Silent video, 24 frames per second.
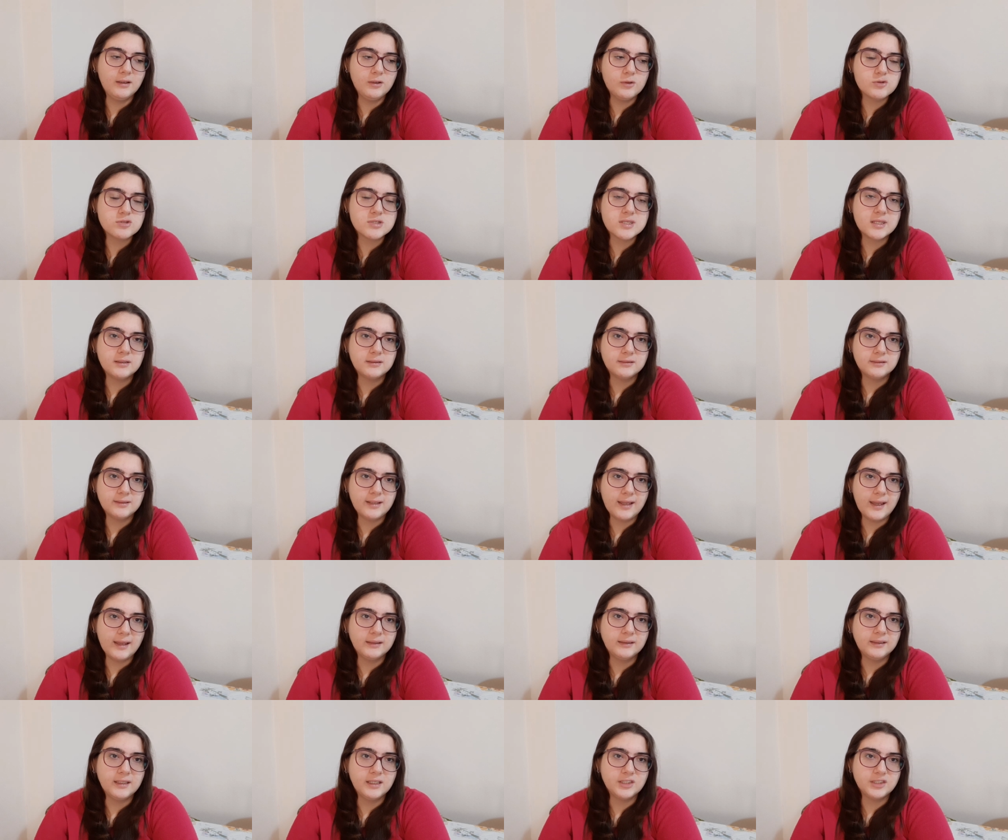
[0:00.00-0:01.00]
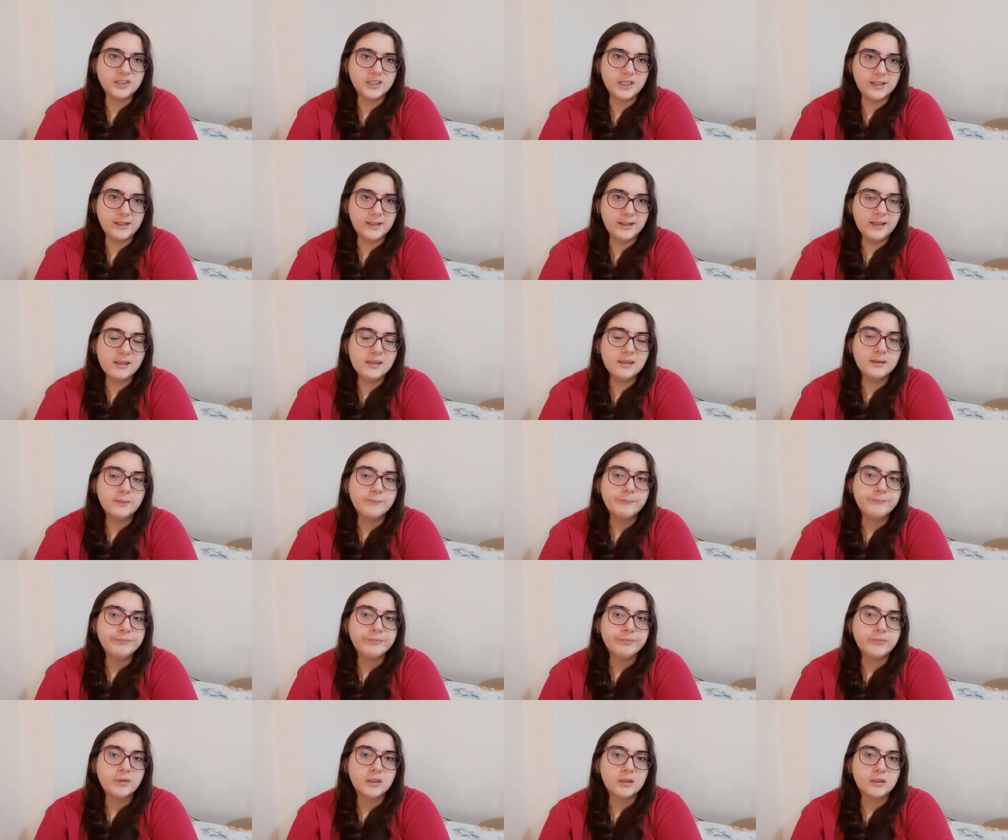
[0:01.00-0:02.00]
üzerinden geçerek
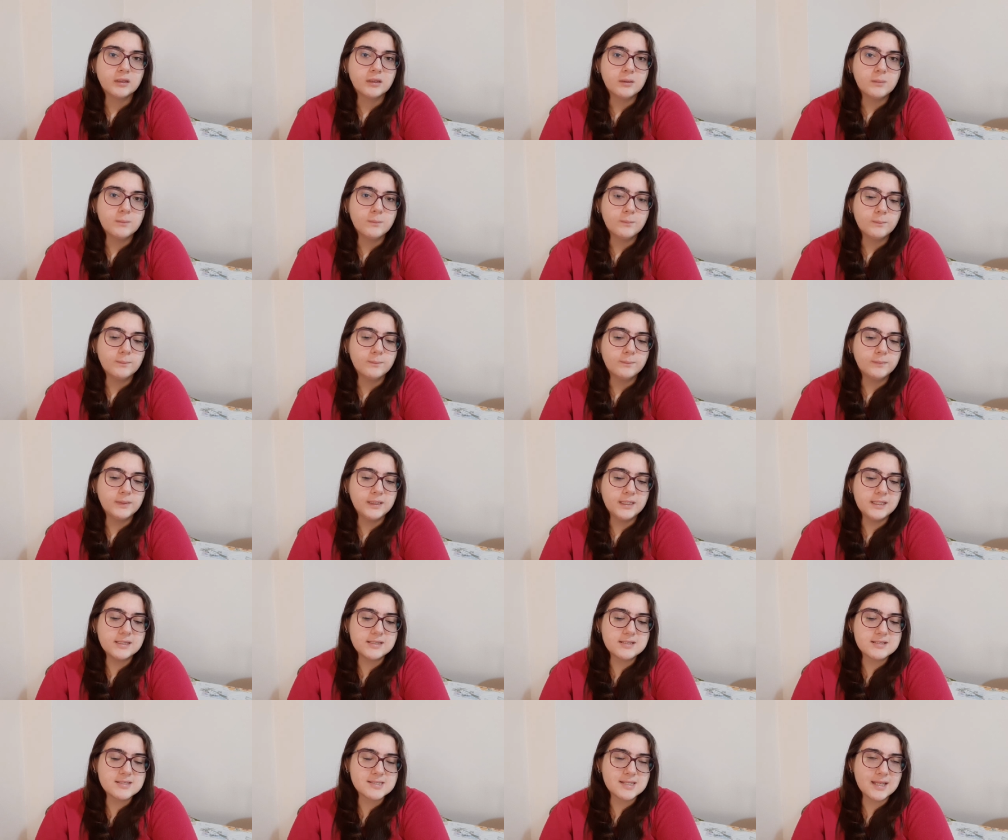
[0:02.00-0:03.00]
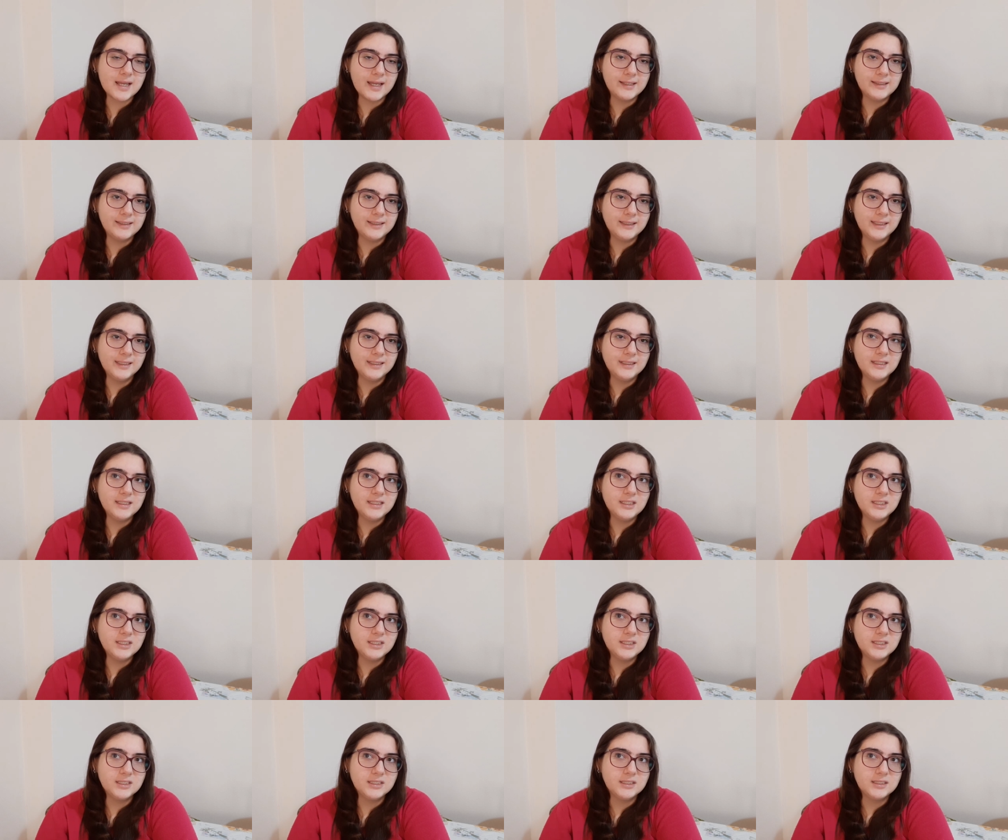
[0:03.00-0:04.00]
iktisada
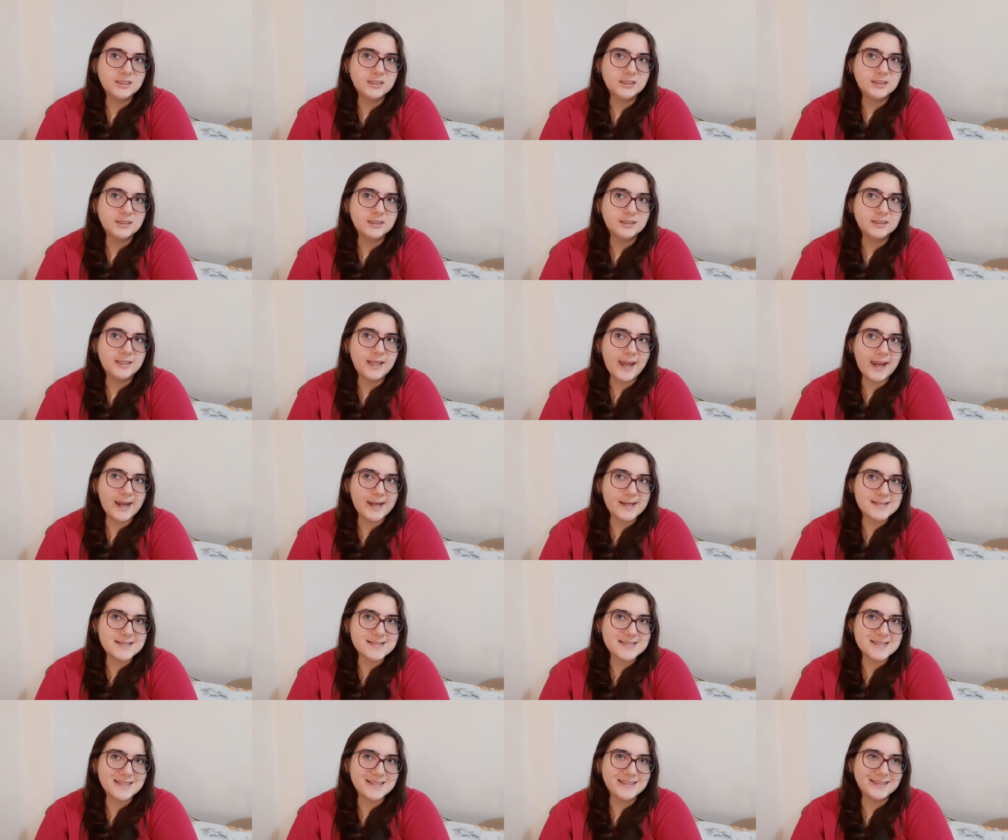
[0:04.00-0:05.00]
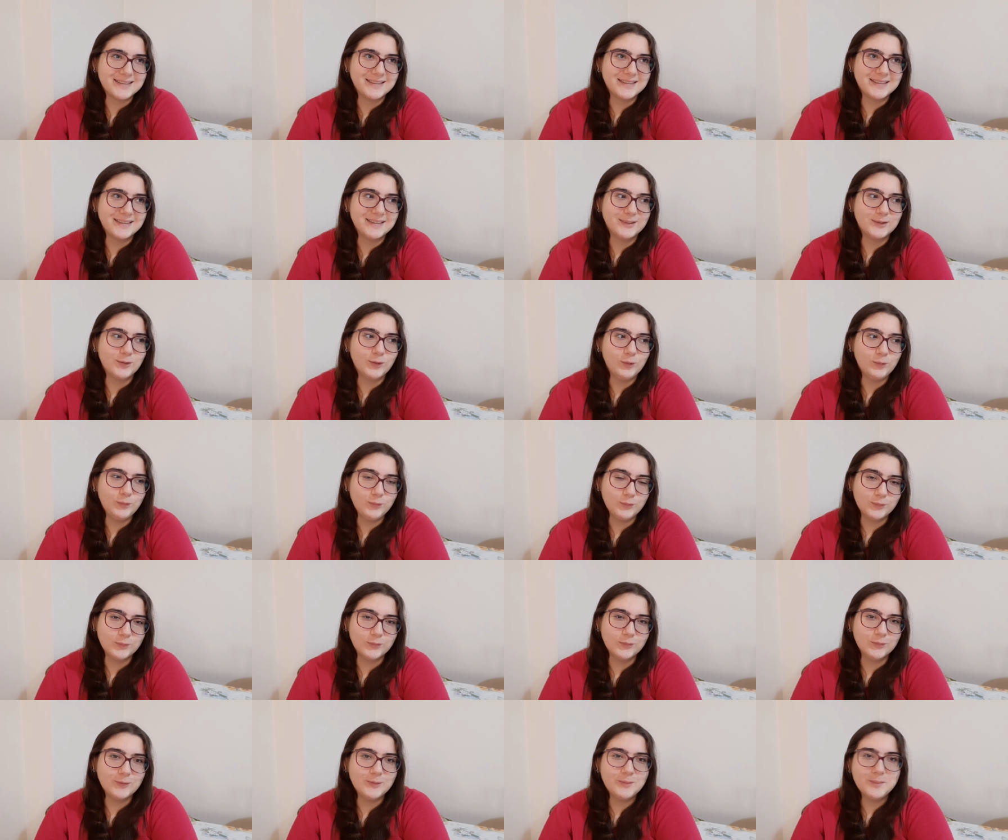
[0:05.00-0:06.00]
giriş dersinin
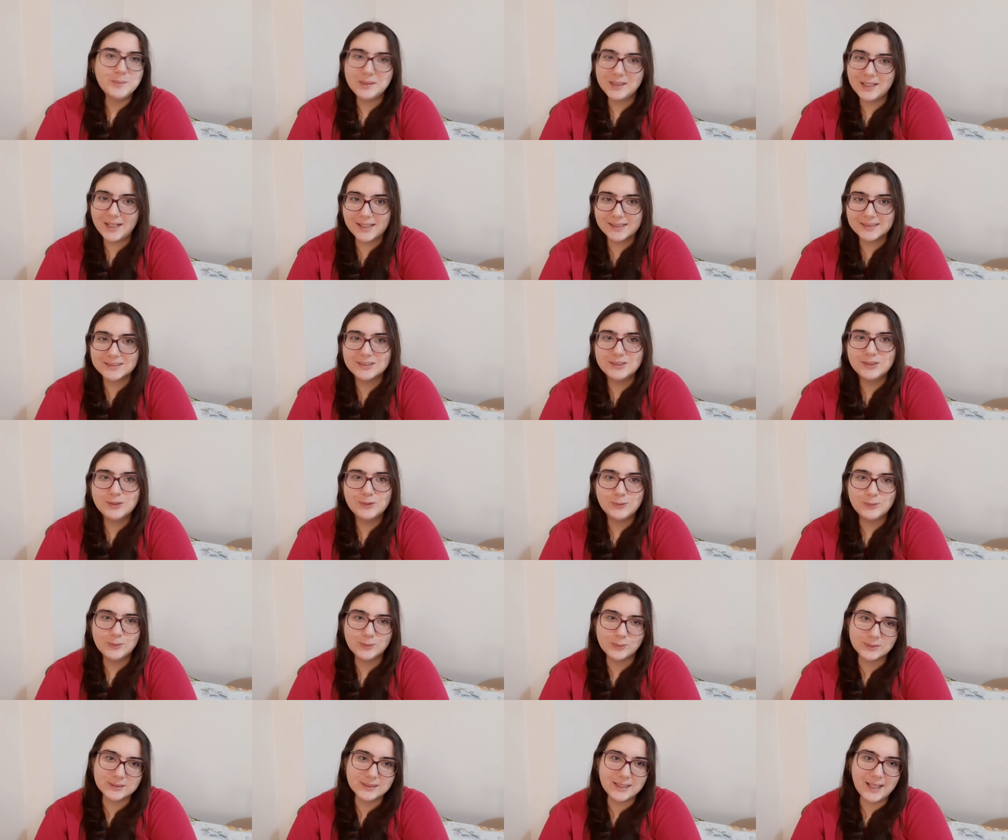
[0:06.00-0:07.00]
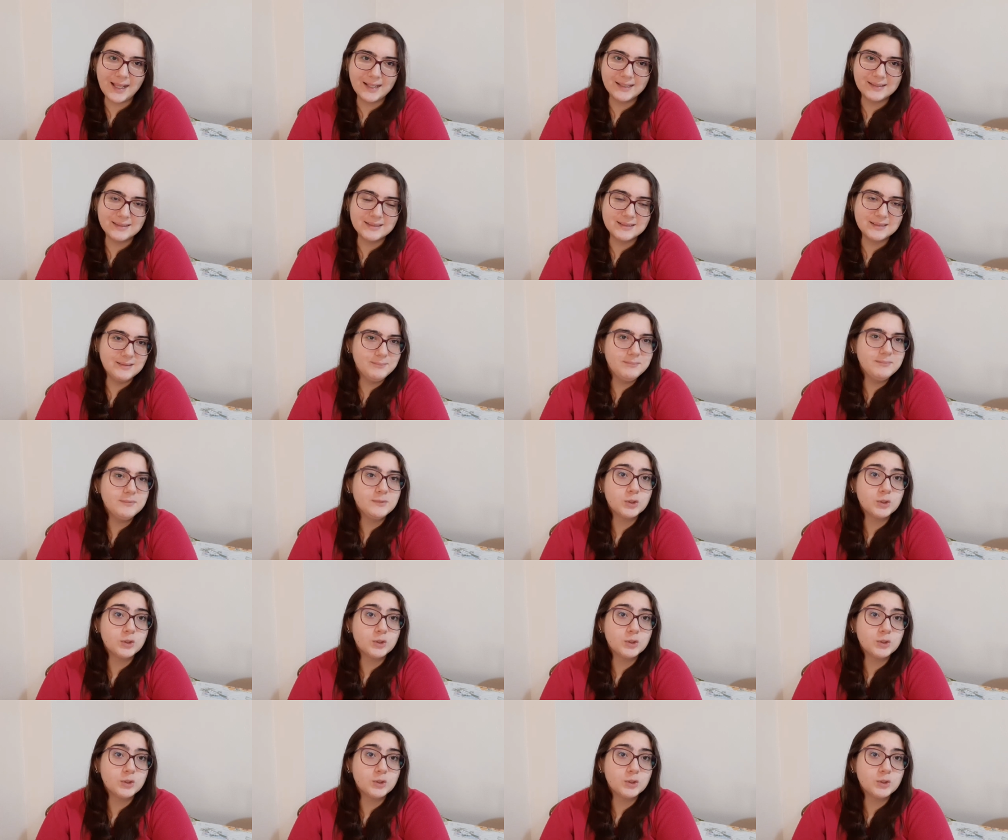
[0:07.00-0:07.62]
notunu birazcık yükseltirim.